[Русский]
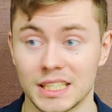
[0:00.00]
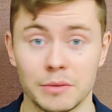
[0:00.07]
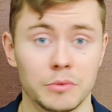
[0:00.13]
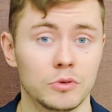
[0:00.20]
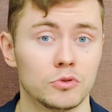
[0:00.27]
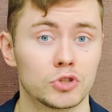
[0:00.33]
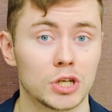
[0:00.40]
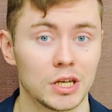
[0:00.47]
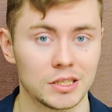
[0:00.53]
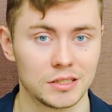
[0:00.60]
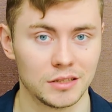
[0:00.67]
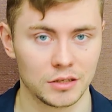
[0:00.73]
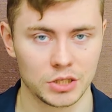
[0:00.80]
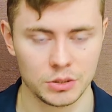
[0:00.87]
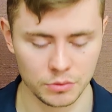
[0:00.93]
Самое
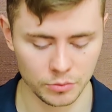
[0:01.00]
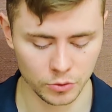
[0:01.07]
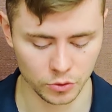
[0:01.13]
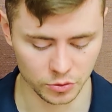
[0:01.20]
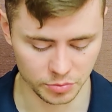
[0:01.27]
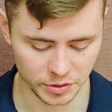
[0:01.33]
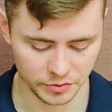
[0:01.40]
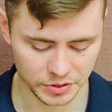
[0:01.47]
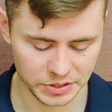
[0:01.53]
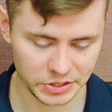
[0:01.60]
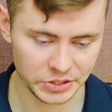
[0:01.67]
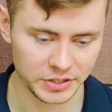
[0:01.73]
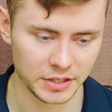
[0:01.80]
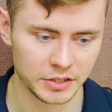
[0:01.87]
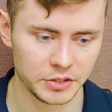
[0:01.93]
ужасное, к чему могут
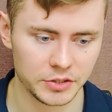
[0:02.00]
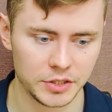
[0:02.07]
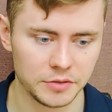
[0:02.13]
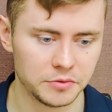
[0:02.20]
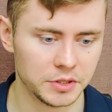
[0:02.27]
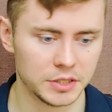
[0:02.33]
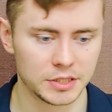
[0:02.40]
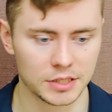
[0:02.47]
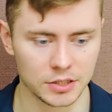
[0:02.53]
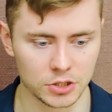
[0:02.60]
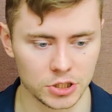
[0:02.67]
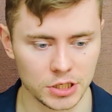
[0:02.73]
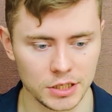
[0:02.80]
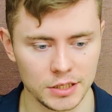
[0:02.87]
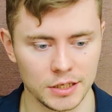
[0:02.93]
привести когнитивные
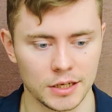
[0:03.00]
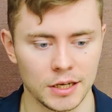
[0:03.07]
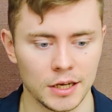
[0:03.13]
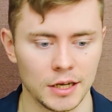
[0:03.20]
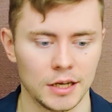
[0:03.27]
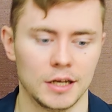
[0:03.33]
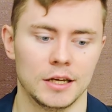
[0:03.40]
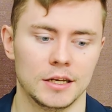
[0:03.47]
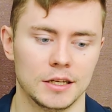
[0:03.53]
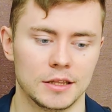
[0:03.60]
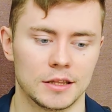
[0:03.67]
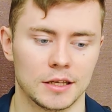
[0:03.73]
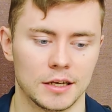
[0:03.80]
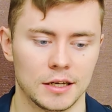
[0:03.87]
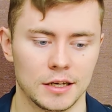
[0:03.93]
искажения,
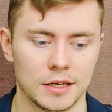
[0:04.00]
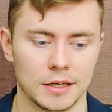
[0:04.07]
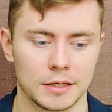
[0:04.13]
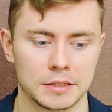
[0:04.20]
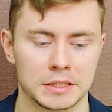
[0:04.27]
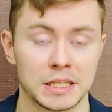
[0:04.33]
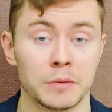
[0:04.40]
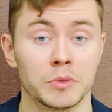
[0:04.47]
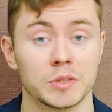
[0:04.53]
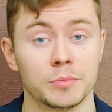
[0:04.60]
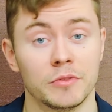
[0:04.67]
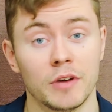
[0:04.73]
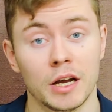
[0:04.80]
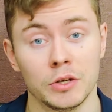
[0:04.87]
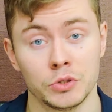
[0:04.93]
это к
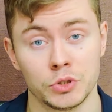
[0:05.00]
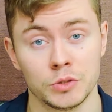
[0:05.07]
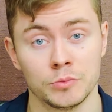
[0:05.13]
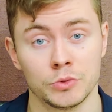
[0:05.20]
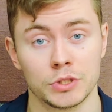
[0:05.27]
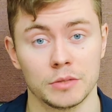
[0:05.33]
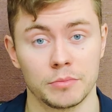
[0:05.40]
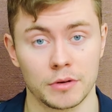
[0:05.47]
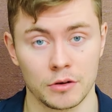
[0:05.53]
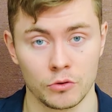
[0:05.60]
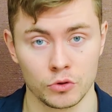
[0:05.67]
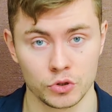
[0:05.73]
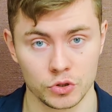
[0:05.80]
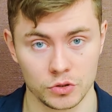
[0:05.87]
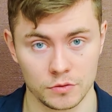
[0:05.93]
самосбывающемуся
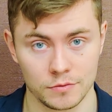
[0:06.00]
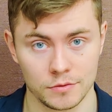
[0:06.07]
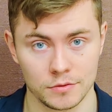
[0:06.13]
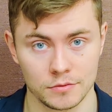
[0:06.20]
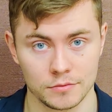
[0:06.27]
пророчеству.